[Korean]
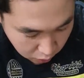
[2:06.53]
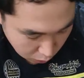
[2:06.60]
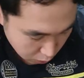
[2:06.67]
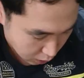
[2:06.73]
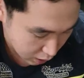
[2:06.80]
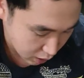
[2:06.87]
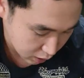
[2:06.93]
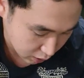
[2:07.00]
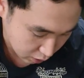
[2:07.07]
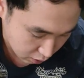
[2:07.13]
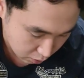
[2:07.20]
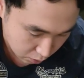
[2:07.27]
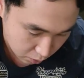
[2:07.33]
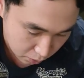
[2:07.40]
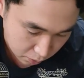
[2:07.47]
골라야
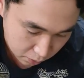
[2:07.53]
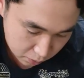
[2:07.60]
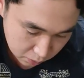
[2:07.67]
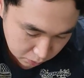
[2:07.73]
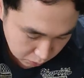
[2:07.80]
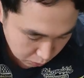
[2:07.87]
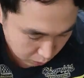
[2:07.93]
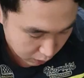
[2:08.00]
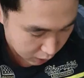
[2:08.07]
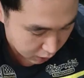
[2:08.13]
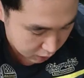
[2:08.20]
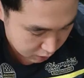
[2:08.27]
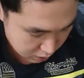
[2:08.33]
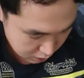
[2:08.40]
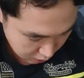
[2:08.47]
되겠고
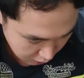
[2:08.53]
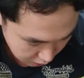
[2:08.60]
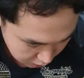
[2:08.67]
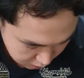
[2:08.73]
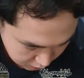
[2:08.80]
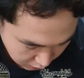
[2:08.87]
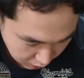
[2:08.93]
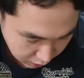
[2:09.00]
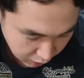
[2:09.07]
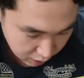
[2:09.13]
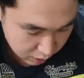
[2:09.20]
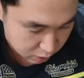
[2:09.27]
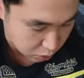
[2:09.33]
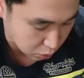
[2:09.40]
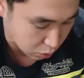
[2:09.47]
또한 이제
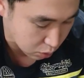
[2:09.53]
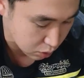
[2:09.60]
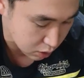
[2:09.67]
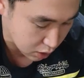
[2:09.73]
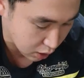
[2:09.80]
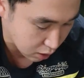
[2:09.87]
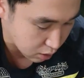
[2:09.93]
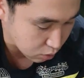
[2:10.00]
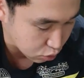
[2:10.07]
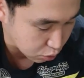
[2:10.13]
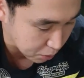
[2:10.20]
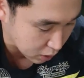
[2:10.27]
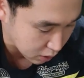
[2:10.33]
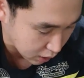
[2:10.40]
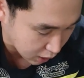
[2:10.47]
색깔도 이렇게
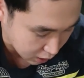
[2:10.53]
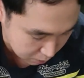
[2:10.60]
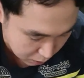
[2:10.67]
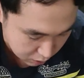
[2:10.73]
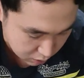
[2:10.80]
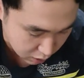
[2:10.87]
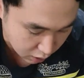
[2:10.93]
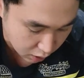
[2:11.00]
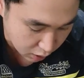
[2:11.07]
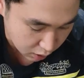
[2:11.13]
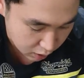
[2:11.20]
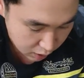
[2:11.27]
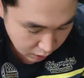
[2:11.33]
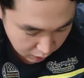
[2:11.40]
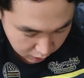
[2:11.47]
구별해가면서
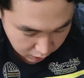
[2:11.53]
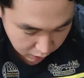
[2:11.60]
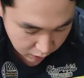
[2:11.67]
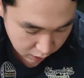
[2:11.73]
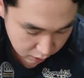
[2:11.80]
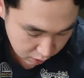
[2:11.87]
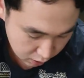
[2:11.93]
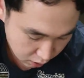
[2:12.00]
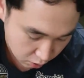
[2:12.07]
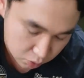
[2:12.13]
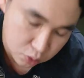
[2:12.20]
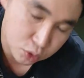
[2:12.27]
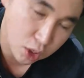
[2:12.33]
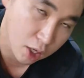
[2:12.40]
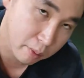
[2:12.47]
얘네들이
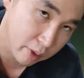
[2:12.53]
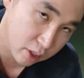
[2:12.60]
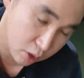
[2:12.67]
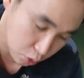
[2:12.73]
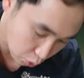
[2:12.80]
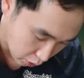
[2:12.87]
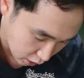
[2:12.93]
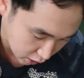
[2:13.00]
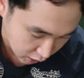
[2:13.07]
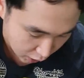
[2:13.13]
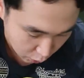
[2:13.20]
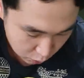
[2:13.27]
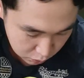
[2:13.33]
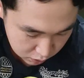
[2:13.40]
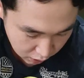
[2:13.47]
분주하면 좋게
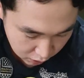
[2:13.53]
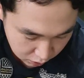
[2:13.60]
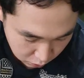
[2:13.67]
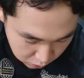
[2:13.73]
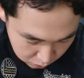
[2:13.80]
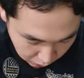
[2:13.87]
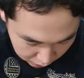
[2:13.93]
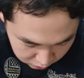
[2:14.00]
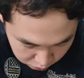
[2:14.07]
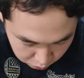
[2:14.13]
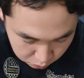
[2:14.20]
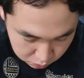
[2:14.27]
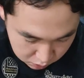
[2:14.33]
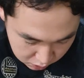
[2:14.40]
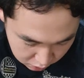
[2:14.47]
나오는지 안
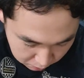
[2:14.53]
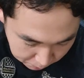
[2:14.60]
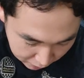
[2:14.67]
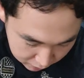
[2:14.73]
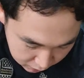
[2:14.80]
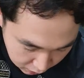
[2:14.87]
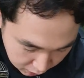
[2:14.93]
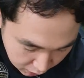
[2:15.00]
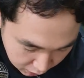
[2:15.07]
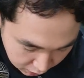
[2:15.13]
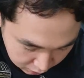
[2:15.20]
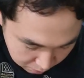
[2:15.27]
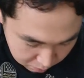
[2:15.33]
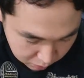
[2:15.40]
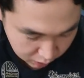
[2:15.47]
좋은지를 판단하게
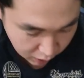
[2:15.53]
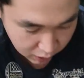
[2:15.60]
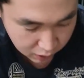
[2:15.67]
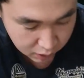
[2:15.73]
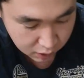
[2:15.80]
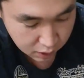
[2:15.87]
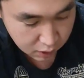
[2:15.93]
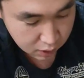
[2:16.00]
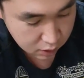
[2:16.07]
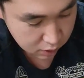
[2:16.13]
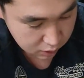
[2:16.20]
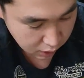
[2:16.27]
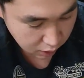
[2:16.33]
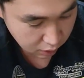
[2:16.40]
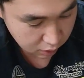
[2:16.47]
됩니다.
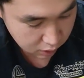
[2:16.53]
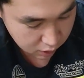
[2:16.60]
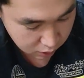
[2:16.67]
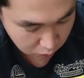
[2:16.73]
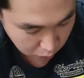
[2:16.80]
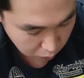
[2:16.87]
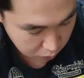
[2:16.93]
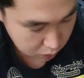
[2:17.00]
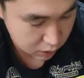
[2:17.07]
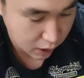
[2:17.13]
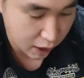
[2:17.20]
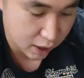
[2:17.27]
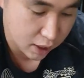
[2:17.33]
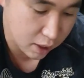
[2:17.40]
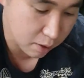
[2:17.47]
당연히 요거는
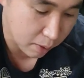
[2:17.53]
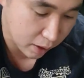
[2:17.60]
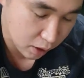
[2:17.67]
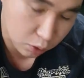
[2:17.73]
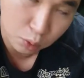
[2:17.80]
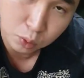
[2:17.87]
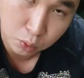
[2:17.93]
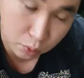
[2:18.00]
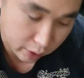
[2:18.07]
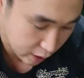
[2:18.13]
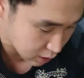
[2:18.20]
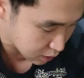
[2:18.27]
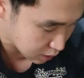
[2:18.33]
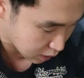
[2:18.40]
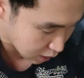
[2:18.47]
살이 많이 통통했을